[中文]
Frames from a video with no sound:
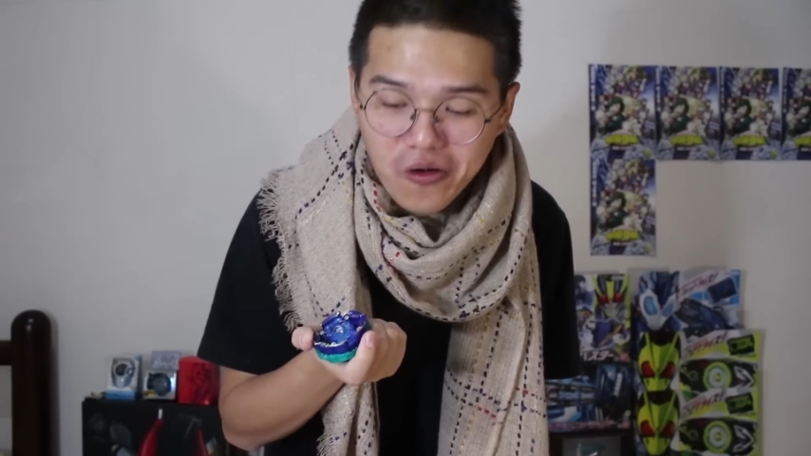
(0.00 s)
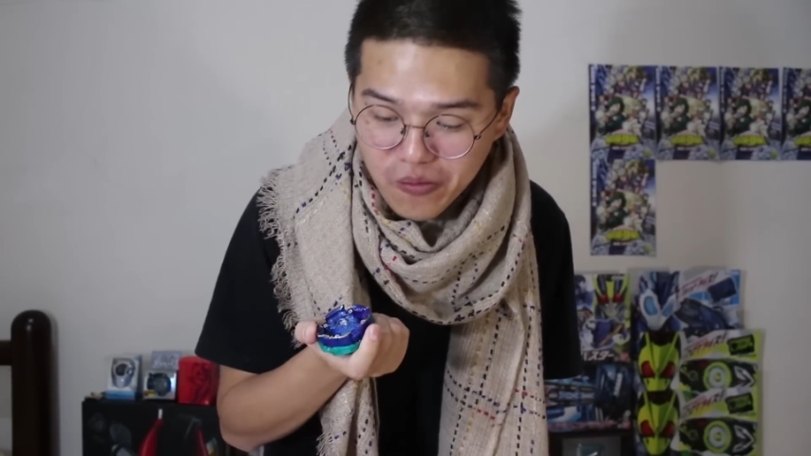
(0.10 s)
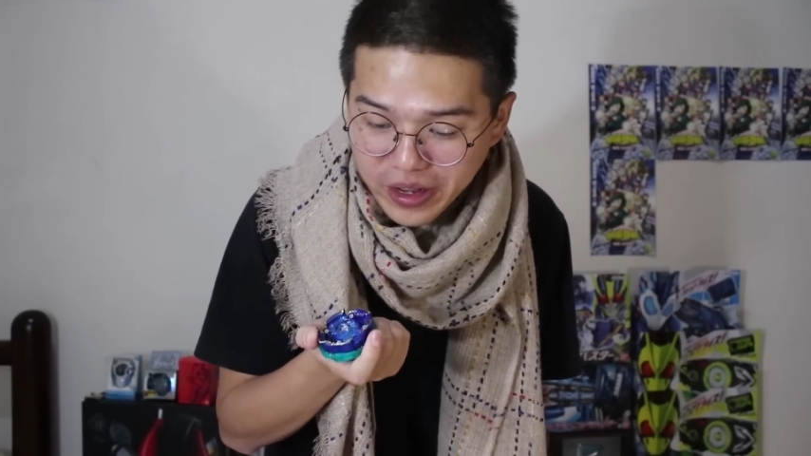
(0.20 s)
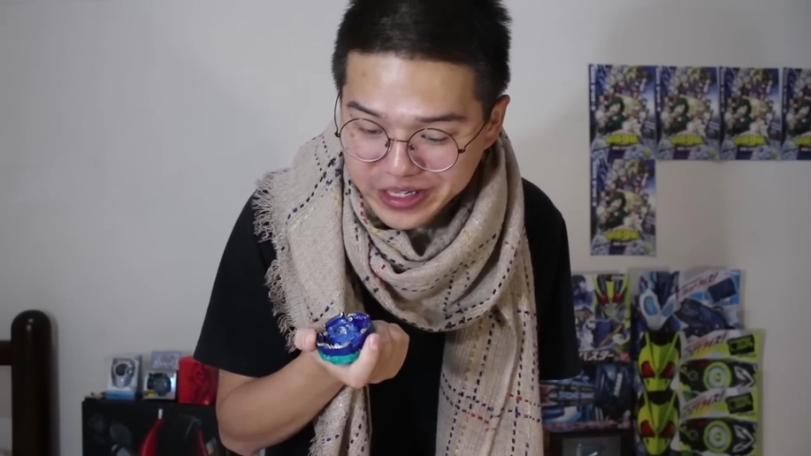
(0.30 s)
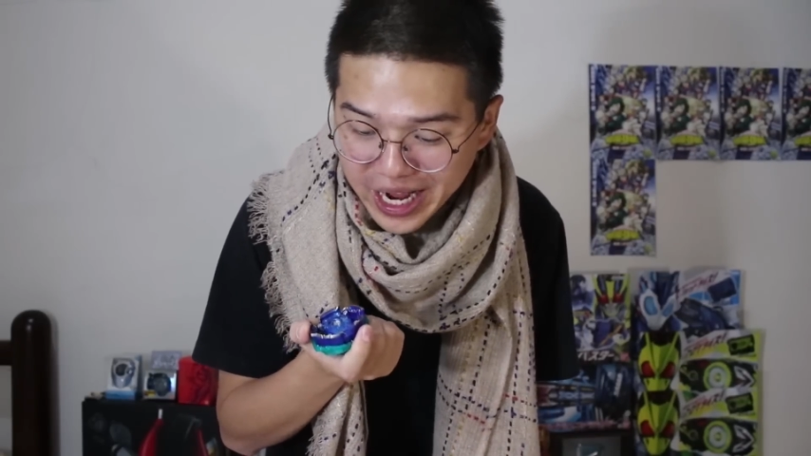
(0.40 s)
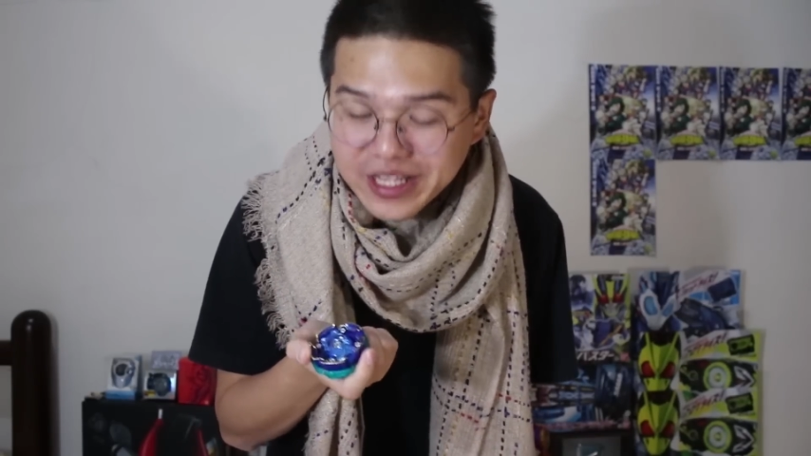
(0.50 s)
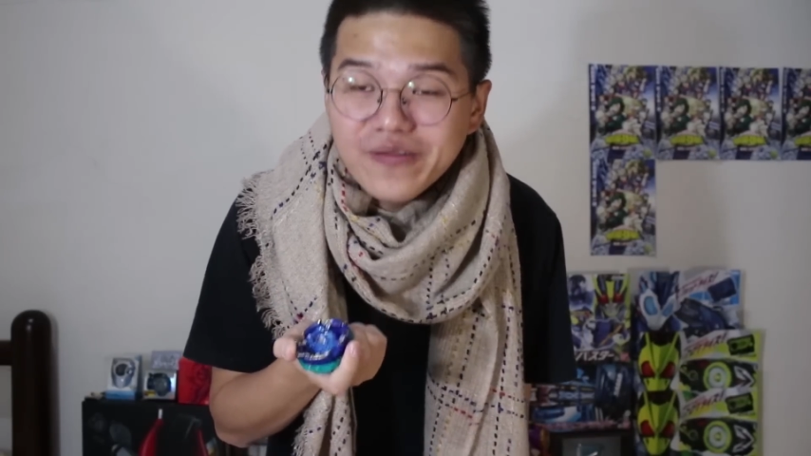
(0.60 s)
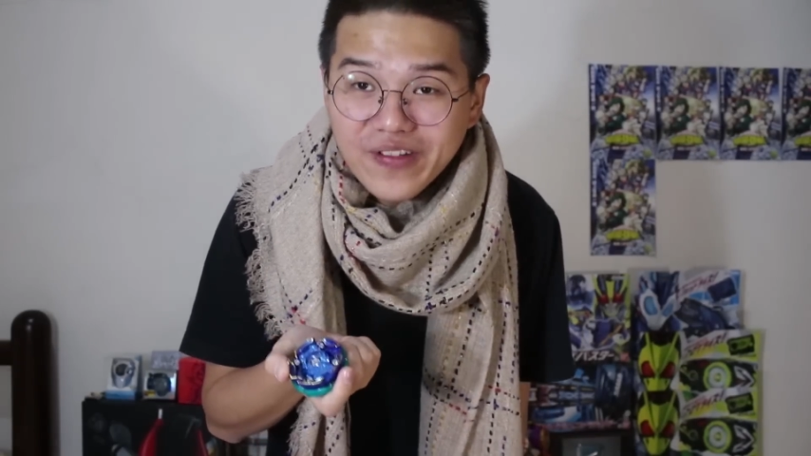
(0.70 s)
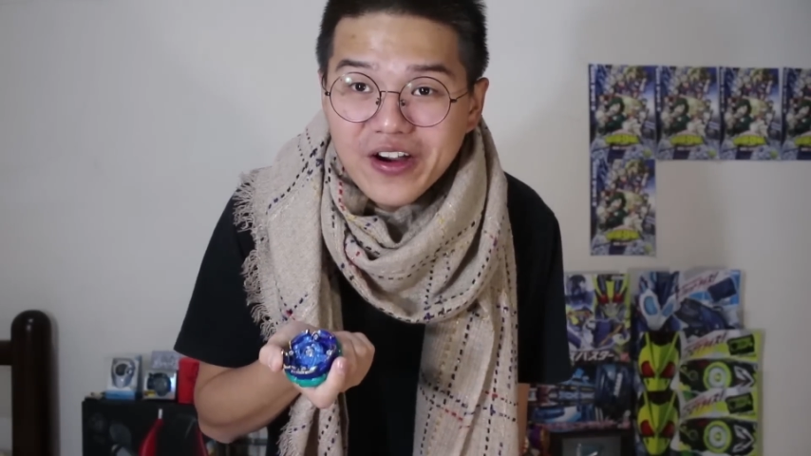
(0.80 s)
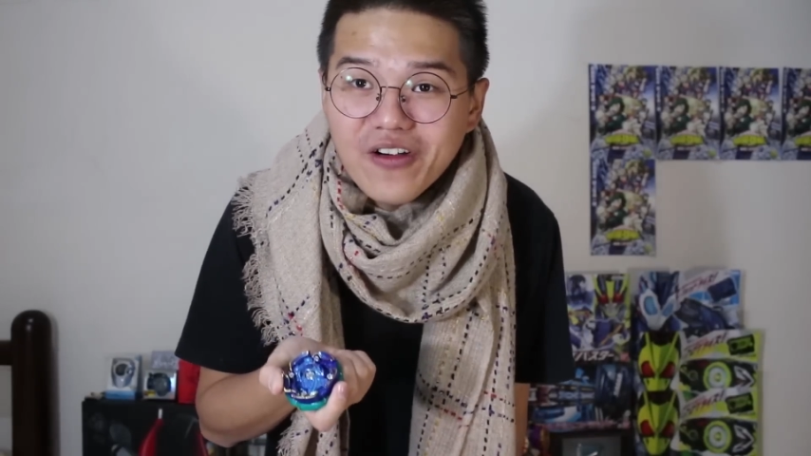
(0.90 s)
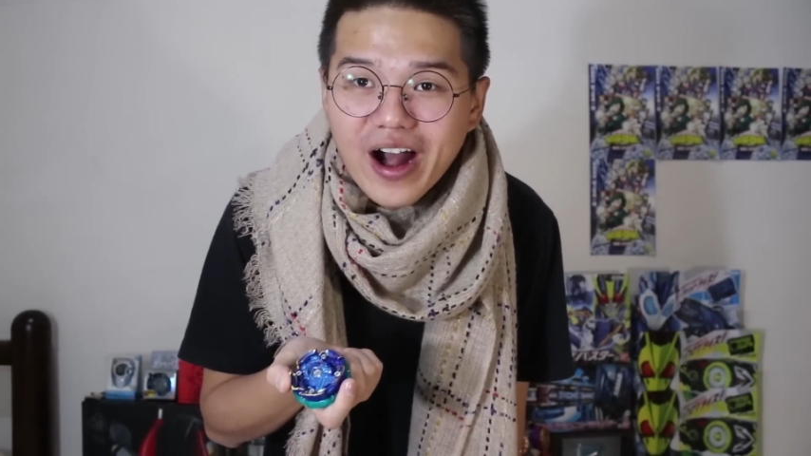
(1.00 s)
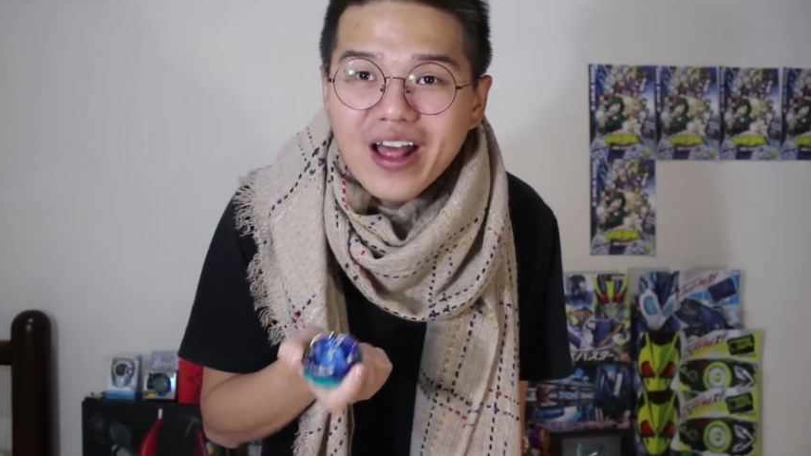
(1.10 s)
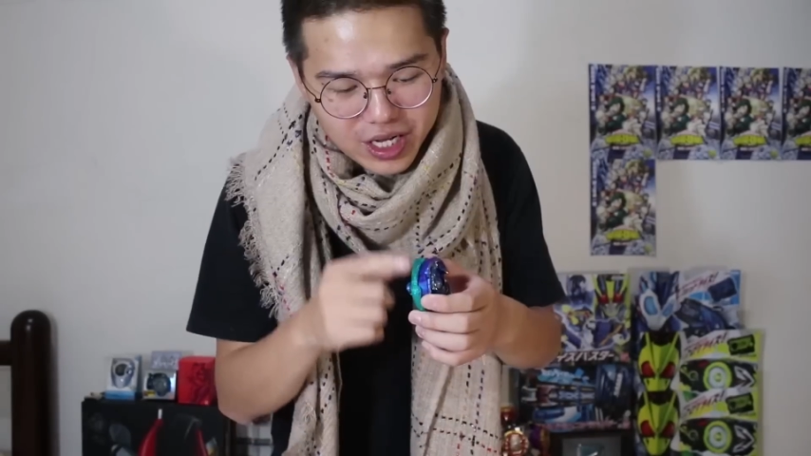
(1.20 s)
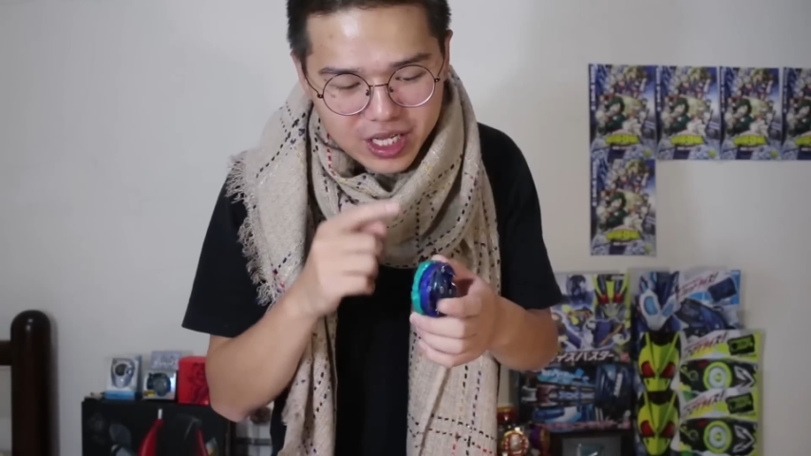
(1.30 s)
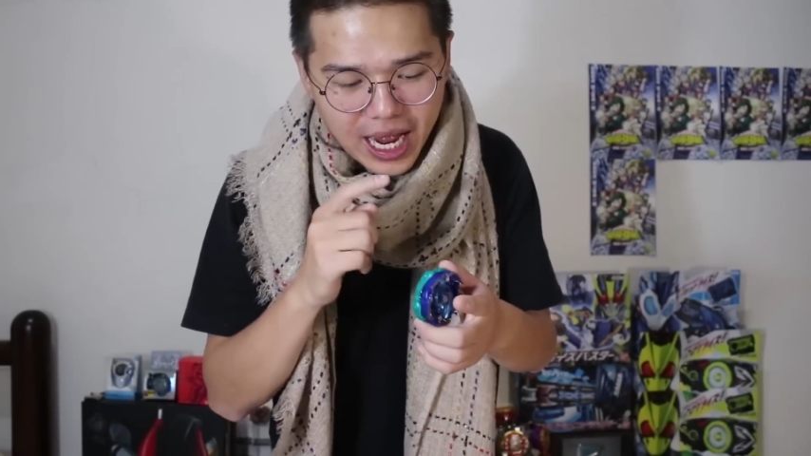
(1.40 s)
我不怎么它一直飞回来，
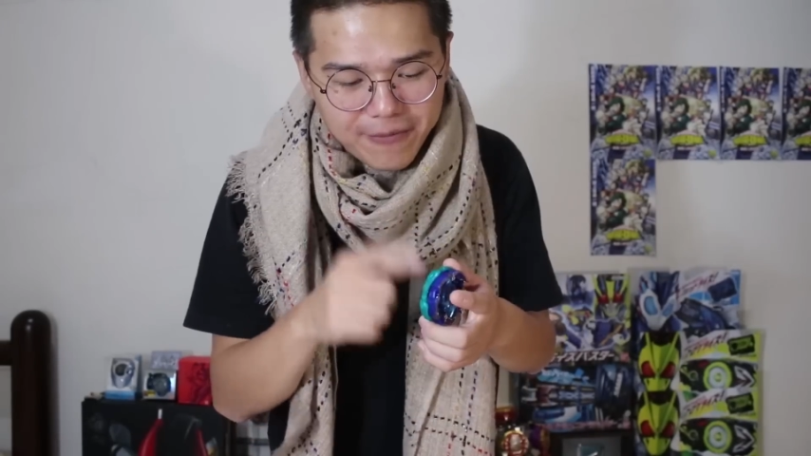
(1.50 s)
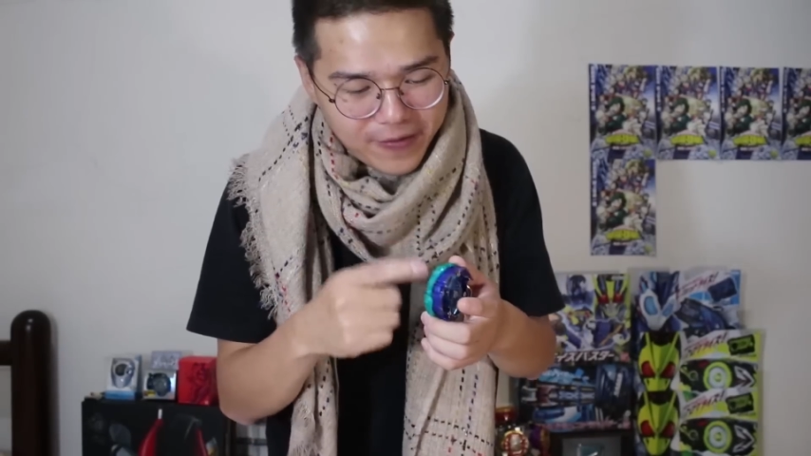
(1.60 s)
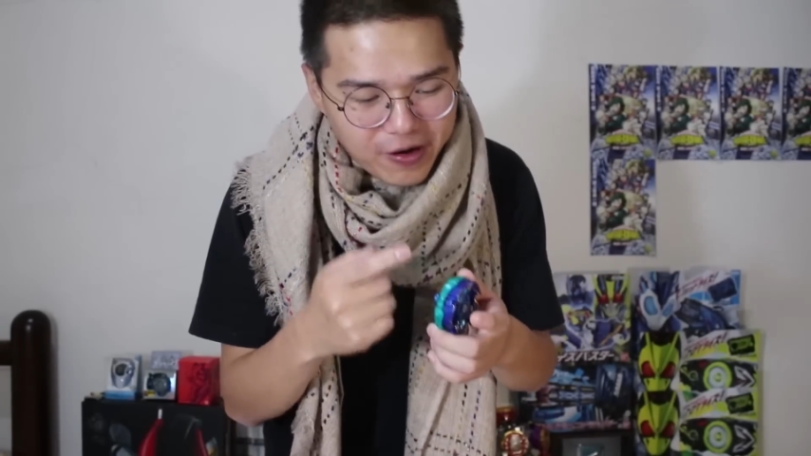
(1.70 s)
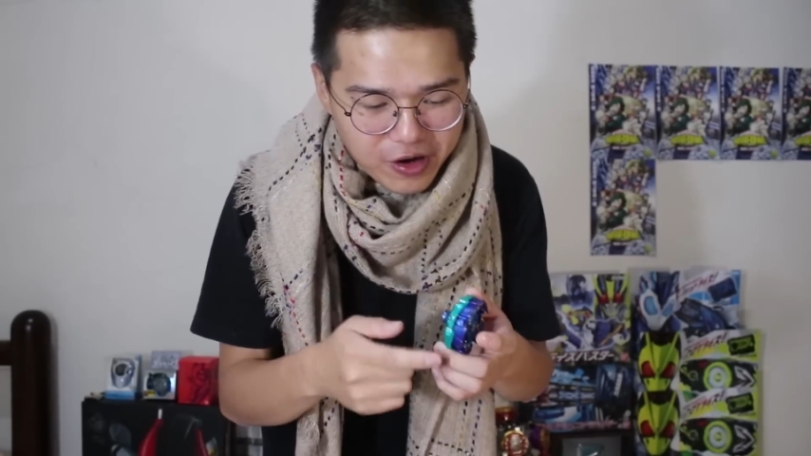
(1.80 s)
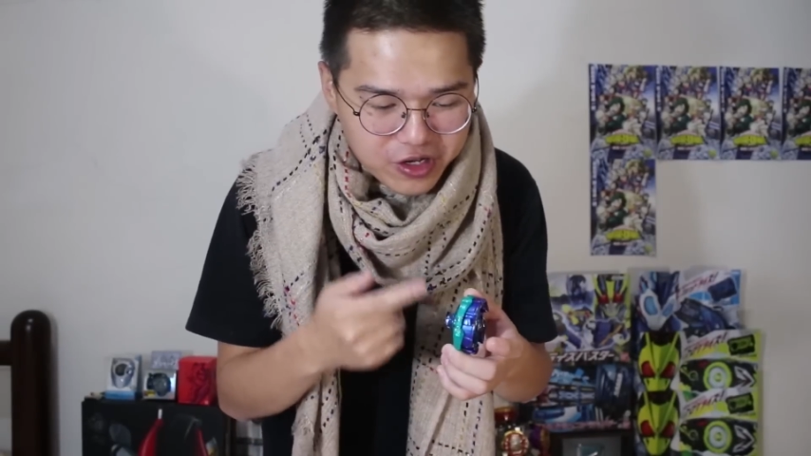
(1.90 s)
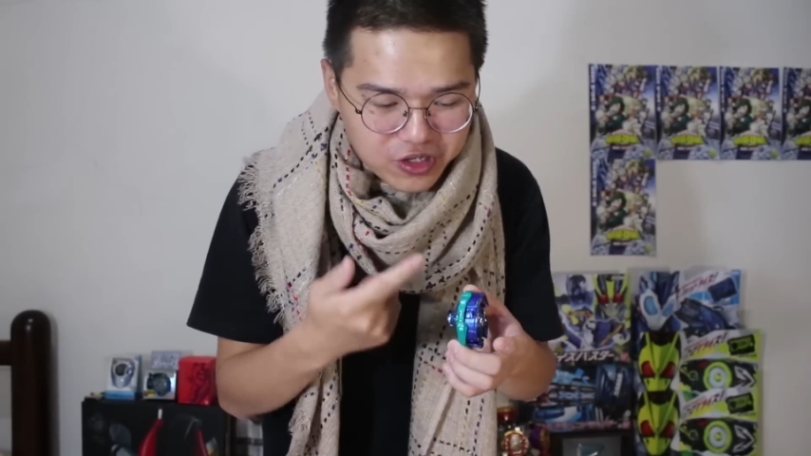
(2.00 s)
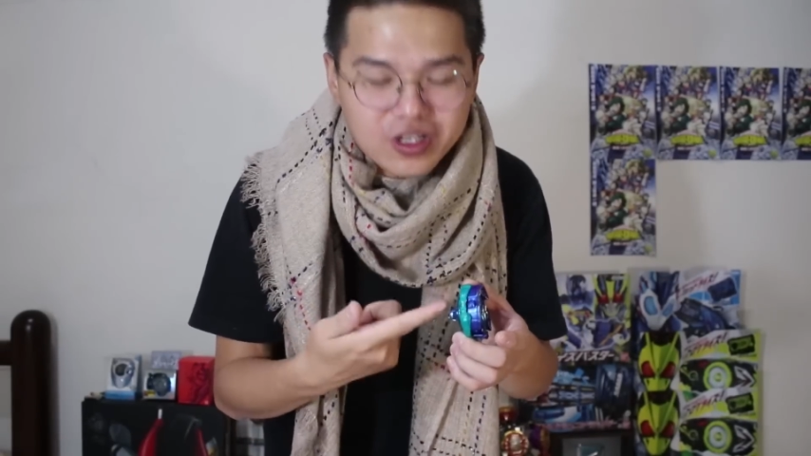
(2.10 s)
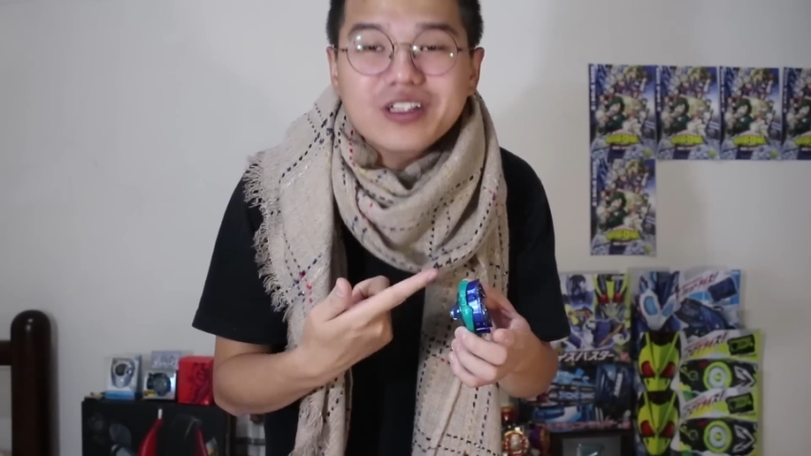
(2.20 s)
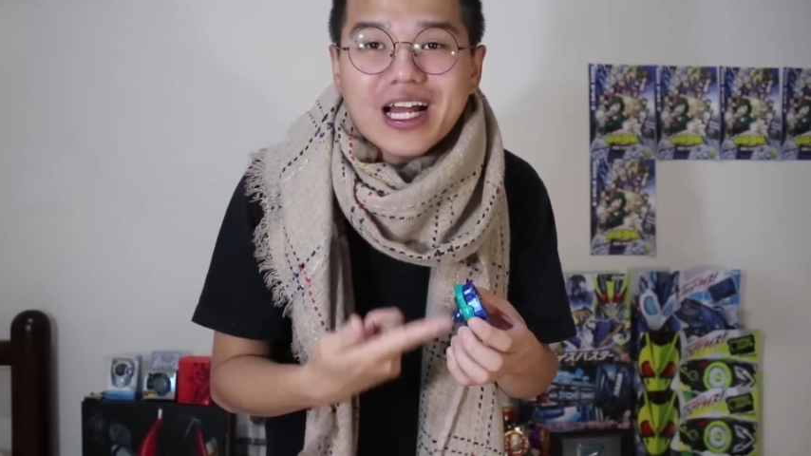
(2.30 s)
可能它飞回来原因至少